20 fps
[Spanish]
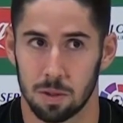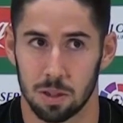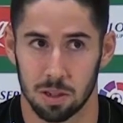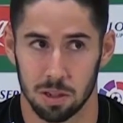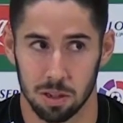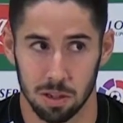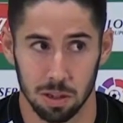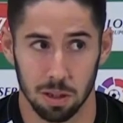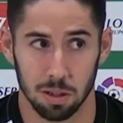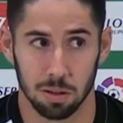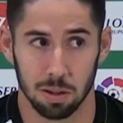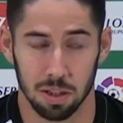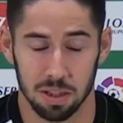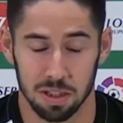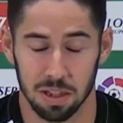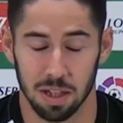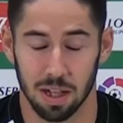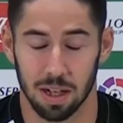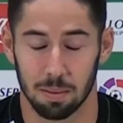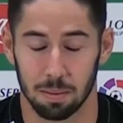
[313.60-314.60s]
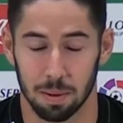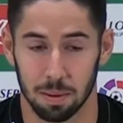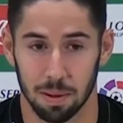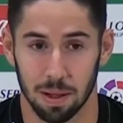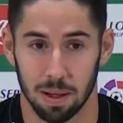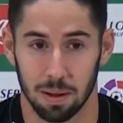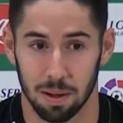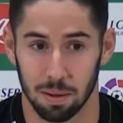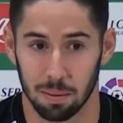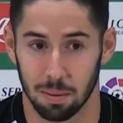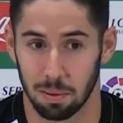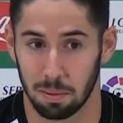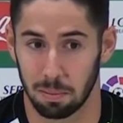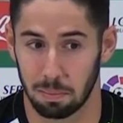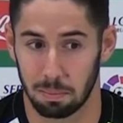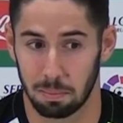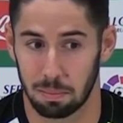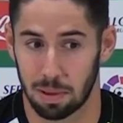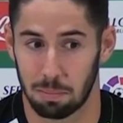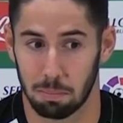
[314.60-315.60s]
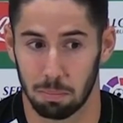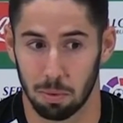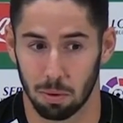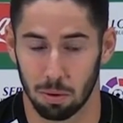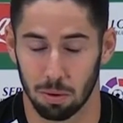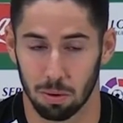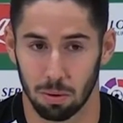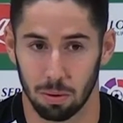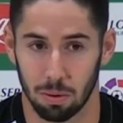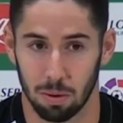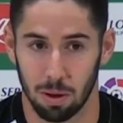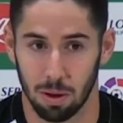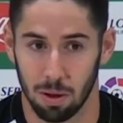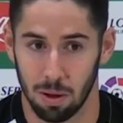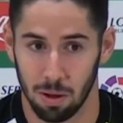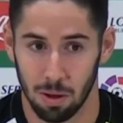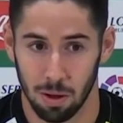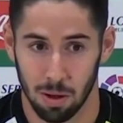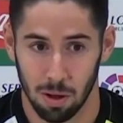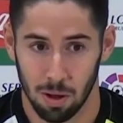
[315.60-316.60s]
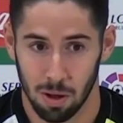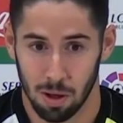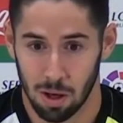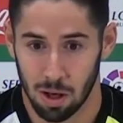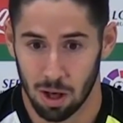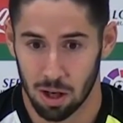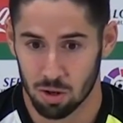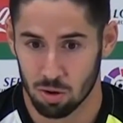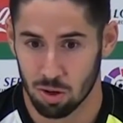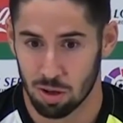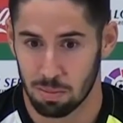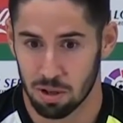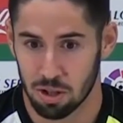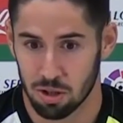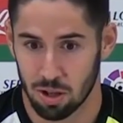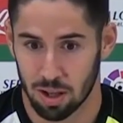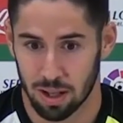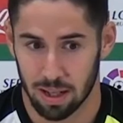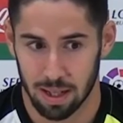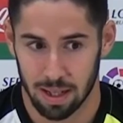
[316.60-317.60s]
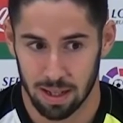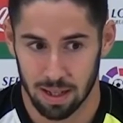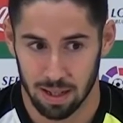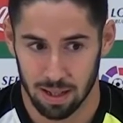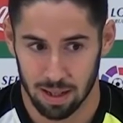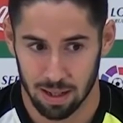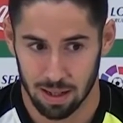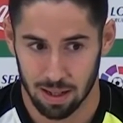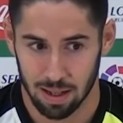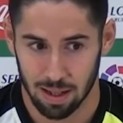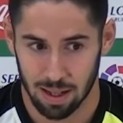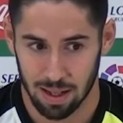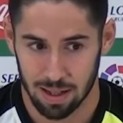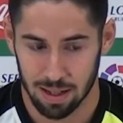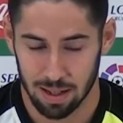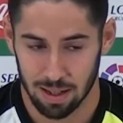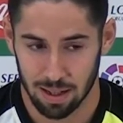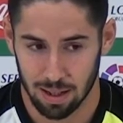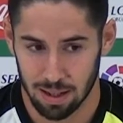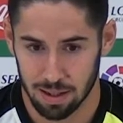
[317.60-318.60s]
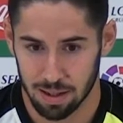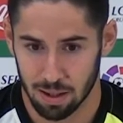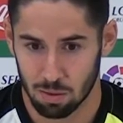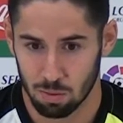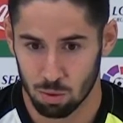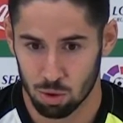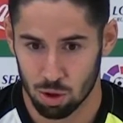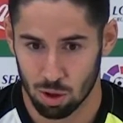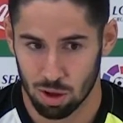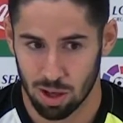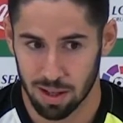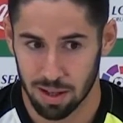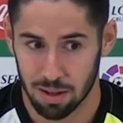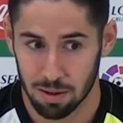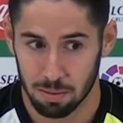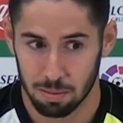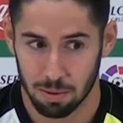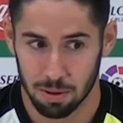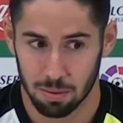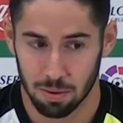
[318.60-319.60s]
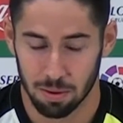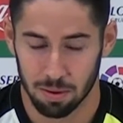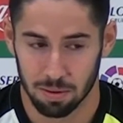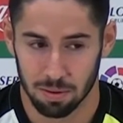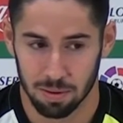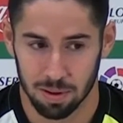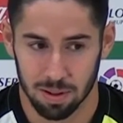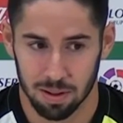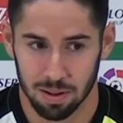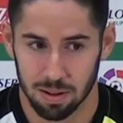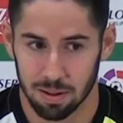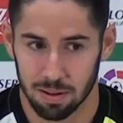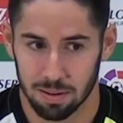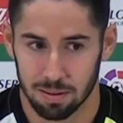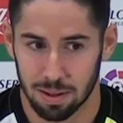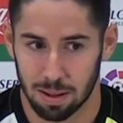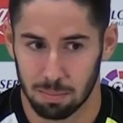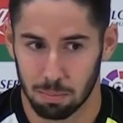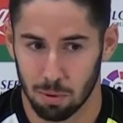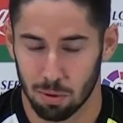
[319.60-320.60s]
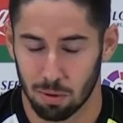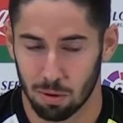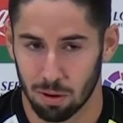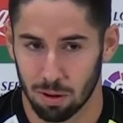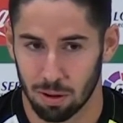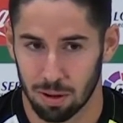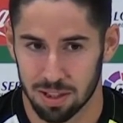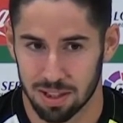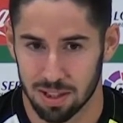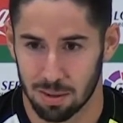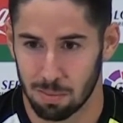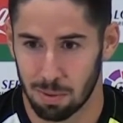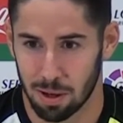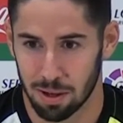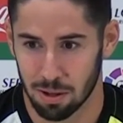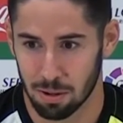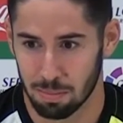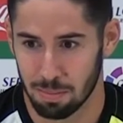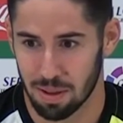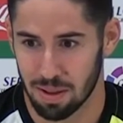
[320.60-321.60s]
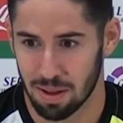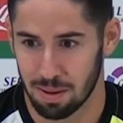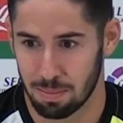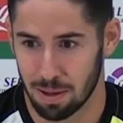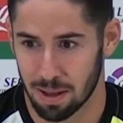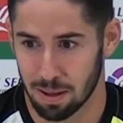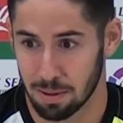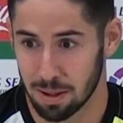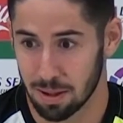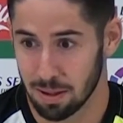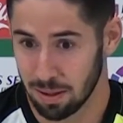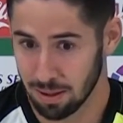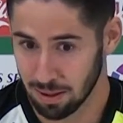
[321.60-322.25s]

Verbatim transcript: Sí, creo que sí, es la primera vez. Bueno, tampoco es una persona que, le, tengo mucho cariño, pero bueno, eh, tampoco creo que sea un partido especial para mí.